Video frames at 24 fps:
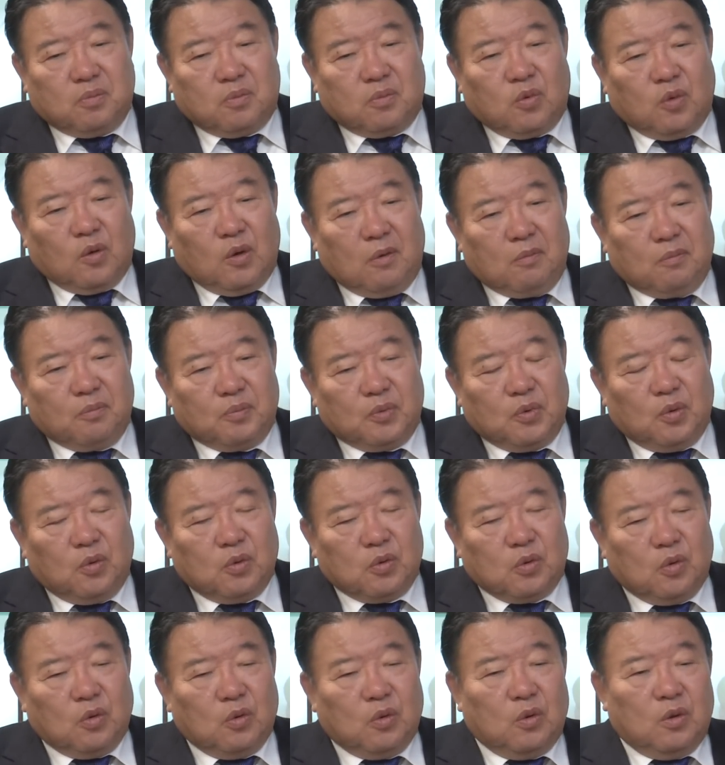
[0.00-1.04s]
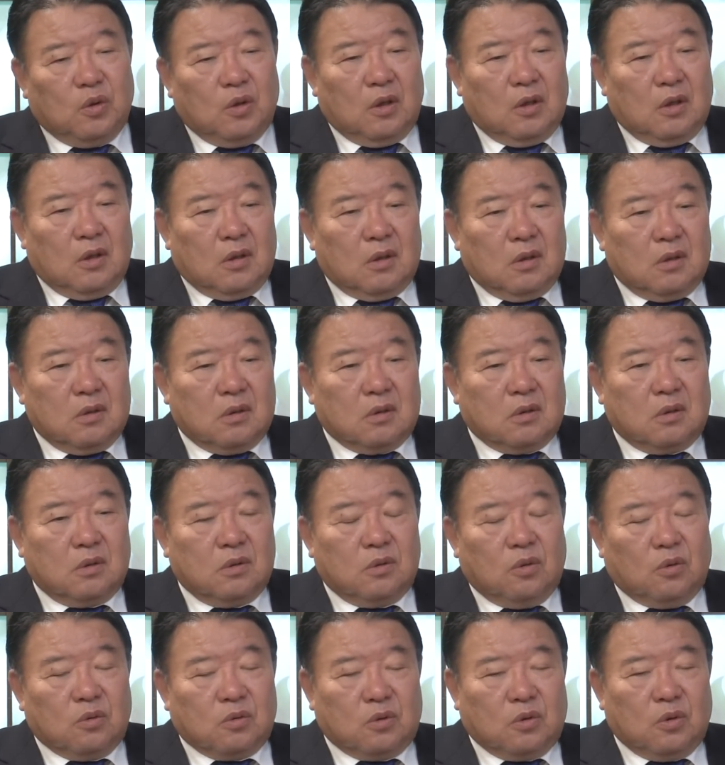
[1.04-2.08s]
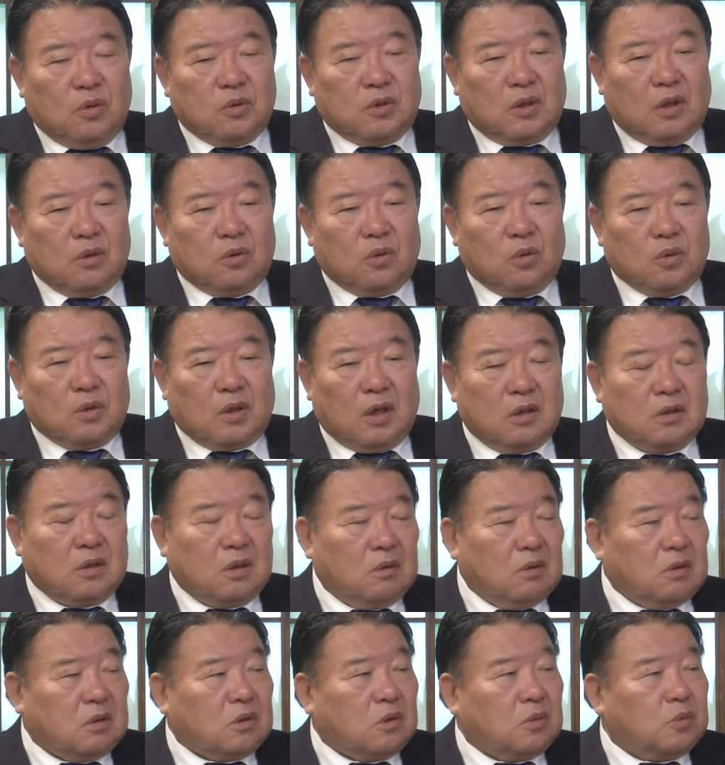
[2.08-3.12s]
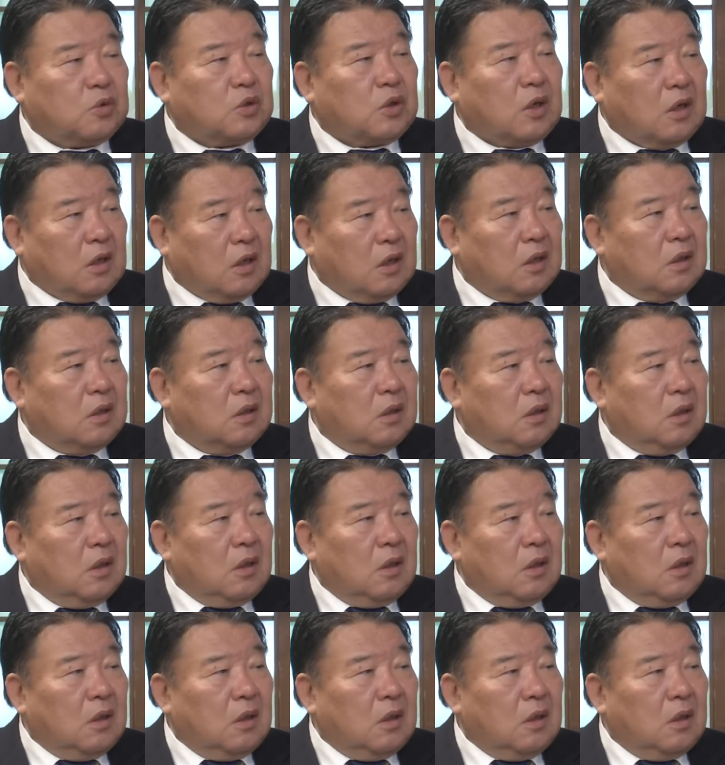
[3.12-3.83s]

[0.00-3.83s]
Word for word: トランプほど中国共産党体制は潰さない、